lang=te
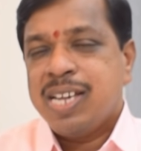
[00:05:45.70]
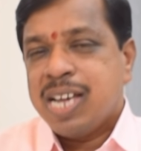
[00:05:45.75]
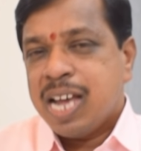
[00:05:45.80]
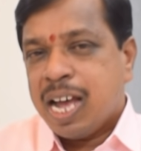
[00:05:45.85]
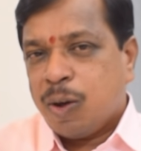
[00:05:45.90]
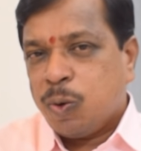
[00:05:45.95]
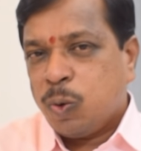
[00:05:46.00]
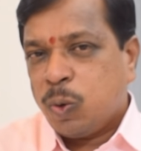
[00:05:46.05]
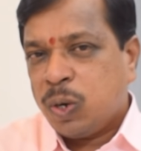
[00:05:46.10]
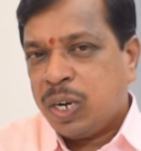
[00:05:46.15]

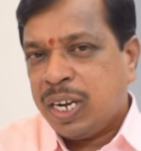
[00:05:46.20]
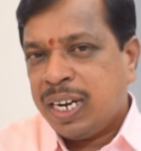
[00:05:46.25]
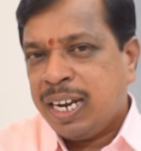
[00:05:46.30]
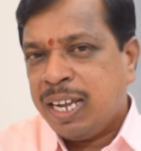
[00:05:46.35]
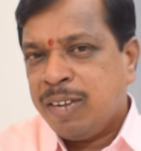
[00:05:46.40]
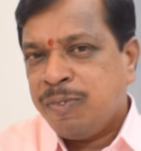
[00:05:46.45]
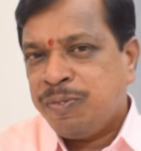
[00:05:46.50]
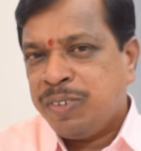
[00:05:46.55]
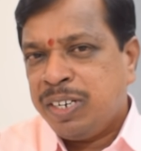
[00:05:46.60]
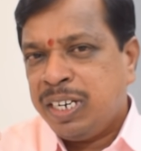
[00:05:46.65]
ఆ ఒక్క
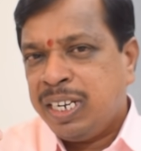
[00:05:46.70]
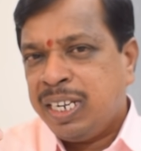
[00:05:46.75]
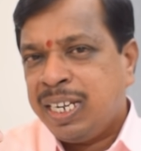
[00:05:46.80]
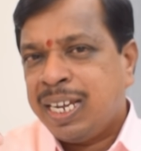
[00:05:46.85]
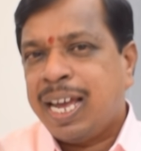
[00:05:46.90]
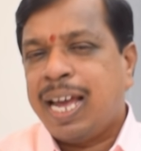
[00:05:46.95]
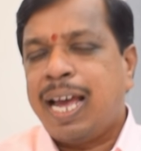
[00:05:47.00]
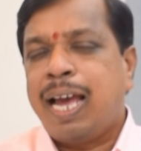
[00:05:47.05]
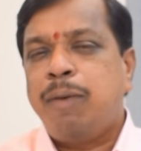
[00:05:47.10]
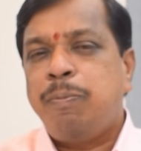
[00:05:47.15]
లైఫ్ని
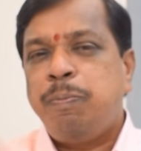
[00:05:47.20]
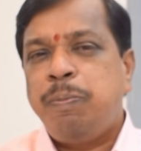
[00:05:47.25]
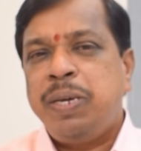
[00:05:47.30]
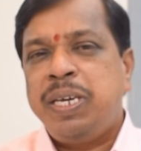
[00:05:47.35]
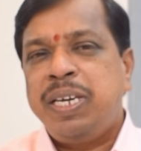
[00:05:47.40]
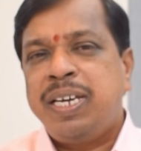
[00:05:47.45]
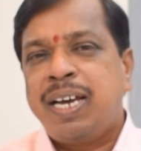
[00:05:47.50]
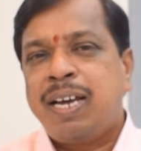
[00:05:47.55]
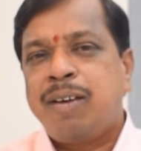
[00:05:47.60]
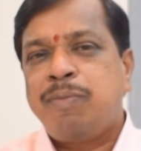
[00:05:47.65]

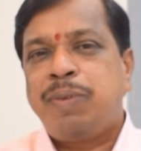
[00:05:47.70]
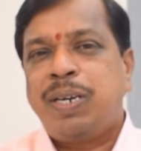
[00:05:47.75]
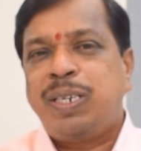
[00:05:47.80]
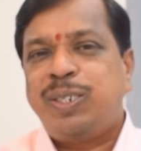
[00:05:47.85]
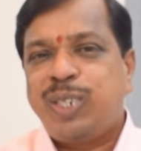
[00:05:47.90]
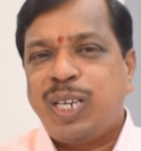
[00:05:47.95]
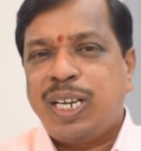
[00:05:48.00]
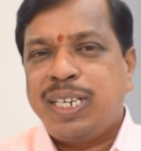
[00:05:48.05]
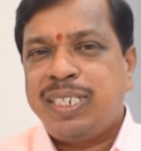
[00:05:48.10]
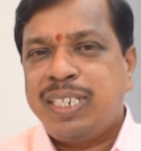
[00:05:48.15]
హ్యాపీగా
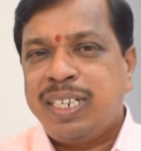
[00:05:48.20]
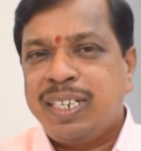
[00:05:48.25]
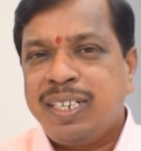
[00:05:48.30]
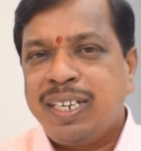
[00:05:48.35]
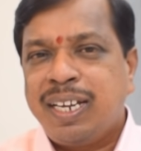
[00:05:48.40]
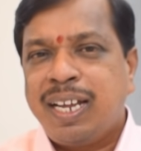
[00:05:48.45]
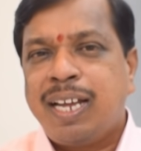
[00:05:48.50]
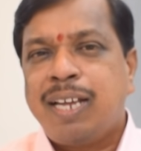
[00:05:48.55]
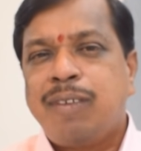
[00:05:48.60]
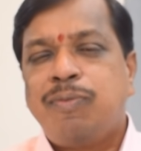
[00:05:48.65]

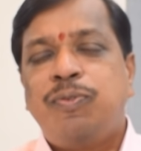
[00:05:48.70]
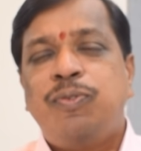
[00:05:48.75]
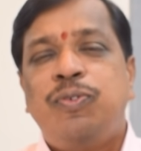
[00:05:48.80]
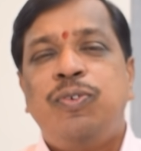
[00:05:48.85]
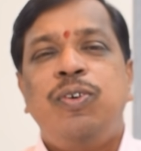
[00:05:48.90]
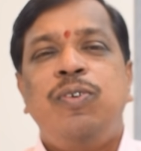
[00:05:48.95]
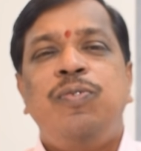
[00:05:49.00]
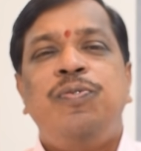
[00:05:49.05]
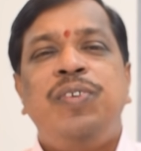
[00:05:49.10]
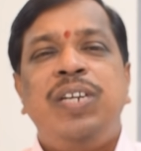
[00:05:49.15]
ప్రశాంతంగా
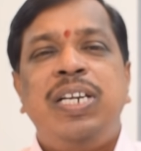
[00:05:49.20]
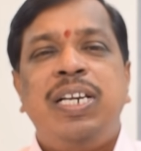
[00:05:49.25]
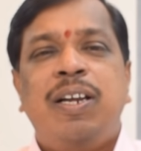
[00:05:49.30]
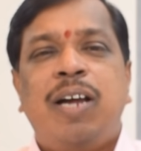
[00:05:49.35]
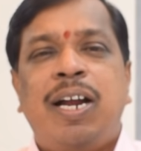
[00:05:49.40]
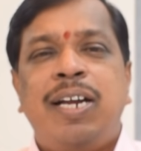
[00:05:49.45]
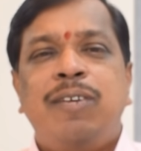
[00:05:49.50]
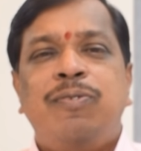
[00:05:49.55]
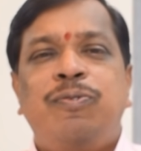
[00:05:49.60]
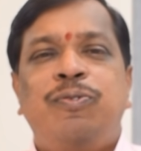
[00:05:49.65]
ఫుల్ఫిల్
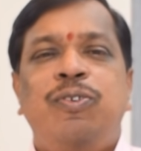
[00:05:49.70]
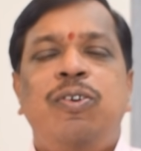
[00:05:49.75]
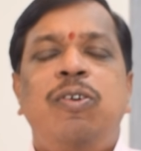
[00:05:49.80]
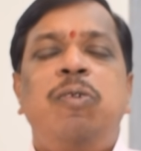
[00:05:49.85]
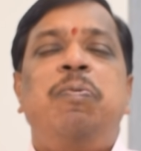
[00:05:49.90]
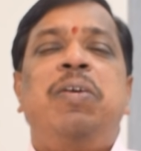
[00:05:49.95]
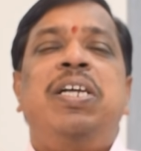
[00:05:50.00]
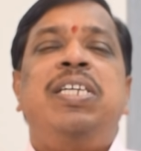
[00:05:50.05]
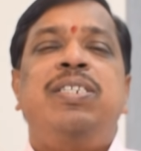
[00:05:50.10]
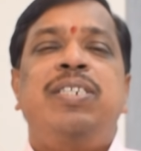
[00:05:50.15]
అంటే ఫుల్
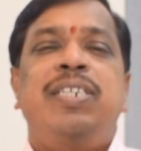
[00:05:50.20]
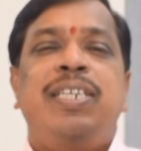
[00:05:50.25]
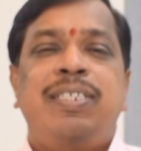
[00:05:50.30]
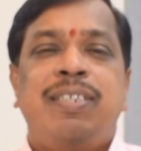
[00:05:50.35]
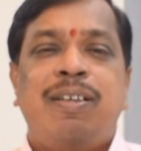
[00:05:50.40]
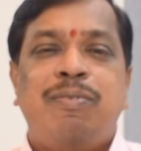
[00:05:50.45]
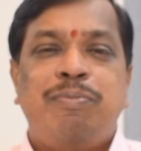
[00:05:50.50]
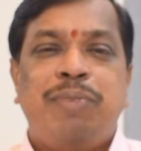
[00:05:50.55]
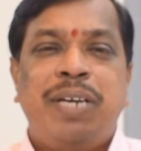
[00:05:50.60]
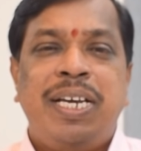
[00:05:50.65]
ప్లేజ్డ్గా
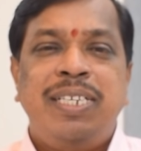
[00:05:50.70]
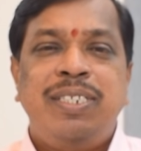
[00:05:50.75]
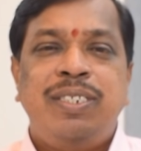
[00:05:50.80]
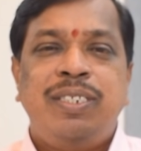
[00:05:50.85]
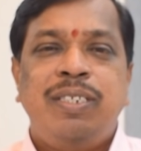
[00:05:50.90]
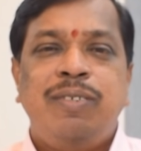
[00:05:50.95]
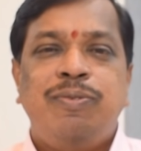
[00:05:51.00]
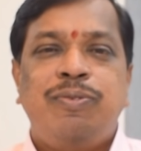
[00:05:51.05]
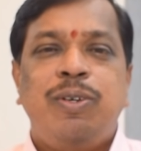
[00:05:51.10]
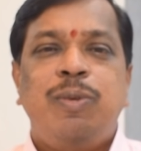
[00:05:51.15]

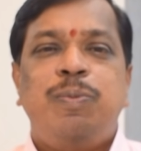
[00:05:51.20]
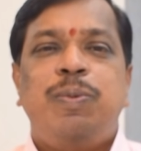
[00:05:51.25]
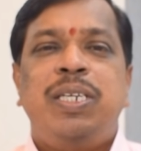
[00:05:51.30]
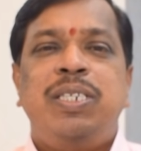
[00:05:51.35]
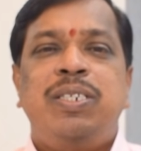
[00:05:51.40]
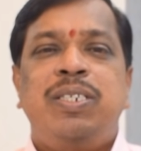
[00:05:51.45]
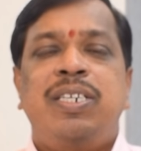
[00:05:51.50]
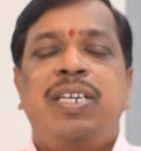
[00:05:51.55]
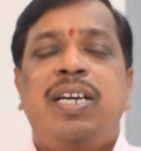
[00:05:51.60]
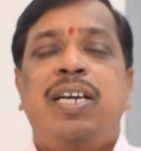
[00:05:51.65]
సంపాదించి ఫుల్
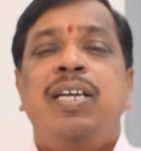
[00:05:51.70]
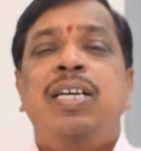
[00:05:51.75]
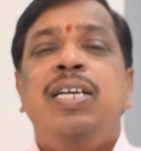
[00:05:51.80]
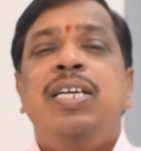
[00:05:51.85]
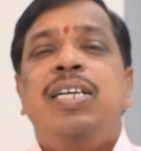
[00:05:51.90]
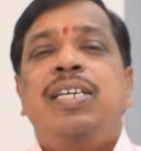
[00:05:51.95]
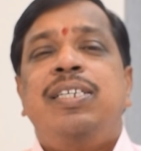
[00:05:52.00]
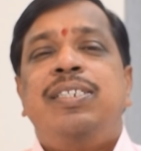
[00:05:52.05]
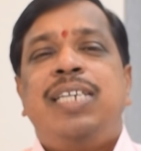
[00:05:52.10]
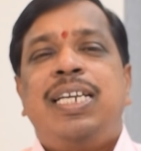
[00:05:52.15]
ప్లేజ్డ్గా
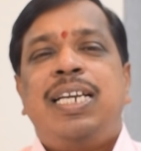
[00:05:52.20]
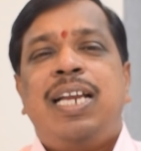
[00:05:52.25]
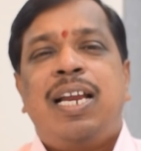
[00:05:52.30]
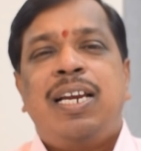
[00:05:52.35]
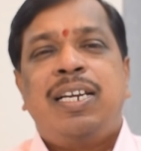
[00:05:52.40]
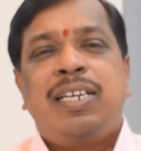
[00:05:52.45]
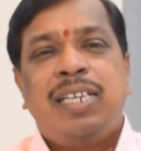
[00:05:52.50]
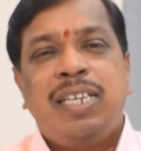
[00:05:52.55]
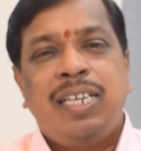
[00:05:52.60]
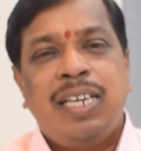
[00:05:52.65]

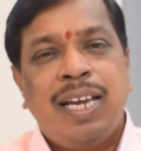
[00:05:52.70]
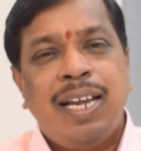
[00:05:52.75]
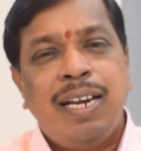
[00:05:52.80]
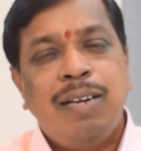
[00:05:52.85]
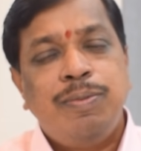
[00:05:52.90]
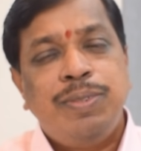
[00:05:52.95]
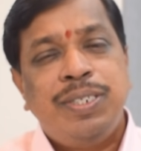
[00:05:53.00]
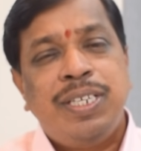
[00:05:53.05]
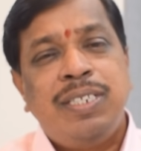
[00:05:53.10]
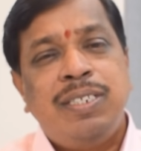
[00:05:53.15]
జనాలకి
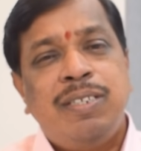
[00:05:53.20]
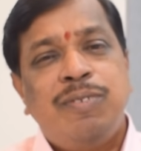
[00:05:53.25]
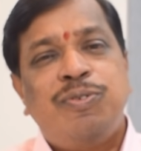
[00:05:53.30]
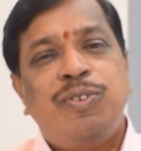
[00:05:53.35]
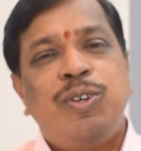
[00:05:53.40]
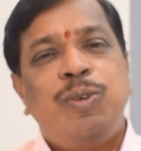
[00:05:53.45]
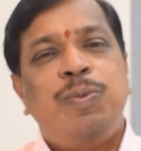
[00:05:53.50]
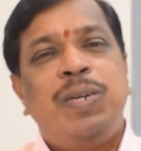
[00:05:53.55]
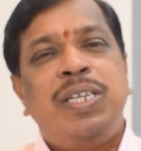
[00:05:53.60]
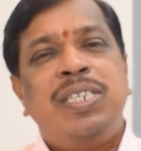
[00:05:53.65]
హెల్ప్ చేసి
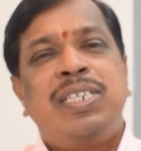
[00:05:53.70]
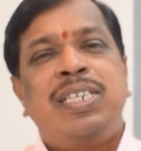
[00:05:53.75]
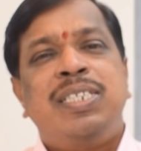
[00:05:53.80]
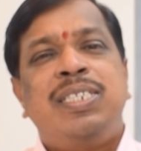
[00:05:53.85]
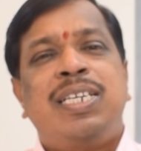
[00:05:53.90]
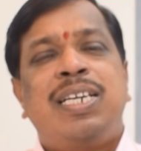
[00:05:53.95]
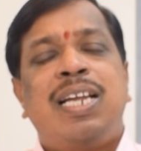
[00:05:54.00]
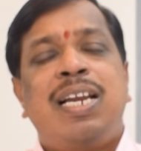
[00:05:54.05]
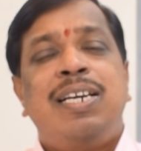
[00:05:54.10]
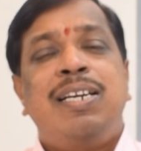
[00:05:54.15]
ఫుల్ ప్లేజ్డ్గా
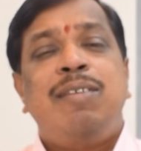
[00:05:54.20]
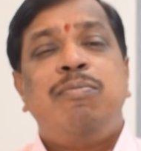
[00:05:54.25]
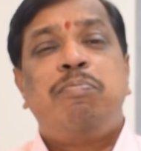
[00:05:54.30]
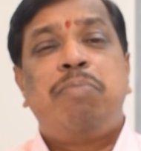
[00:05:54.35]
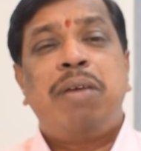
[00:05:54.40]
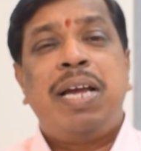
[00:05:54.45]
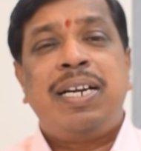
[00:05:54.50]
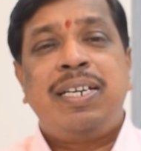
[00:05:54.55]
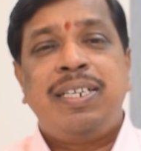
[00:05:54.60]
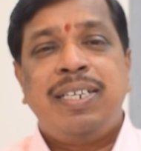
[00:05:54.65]
జనాలను
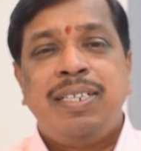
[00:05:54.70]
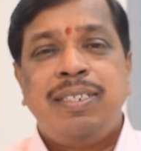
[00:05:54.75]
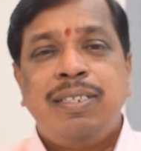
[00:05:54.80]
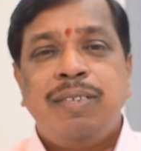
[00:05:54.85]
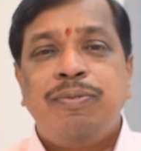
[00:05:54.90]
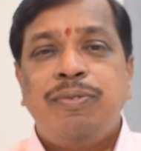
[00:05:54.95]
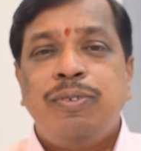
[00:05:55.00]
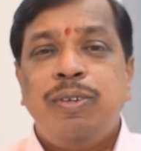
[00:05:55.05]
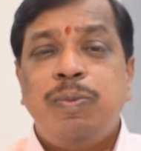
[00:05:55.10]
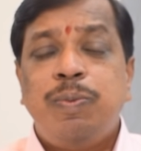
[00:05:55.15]
ఇంపాక్ట్ చేసి
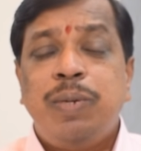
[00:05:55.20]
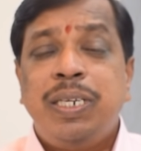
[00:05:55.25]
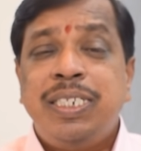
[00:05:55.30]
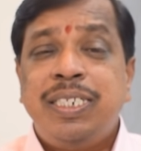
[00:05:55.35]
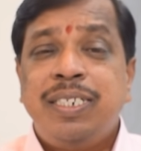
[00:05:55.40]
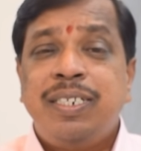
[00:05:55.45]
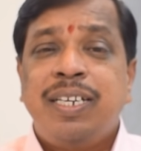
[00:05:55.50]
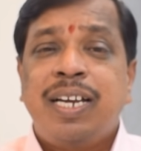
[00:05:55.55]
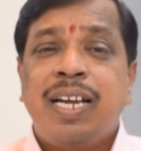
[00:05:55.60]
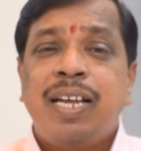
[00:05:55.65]
ఫుల్
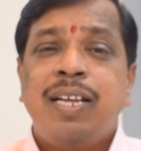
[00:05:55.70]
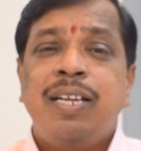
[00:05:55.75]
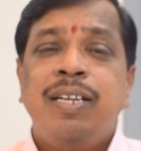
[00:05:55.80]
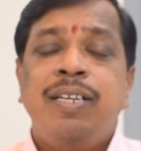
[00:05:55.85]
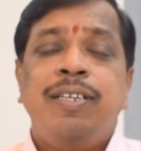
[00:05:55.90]
ప్లేజ్డ్గా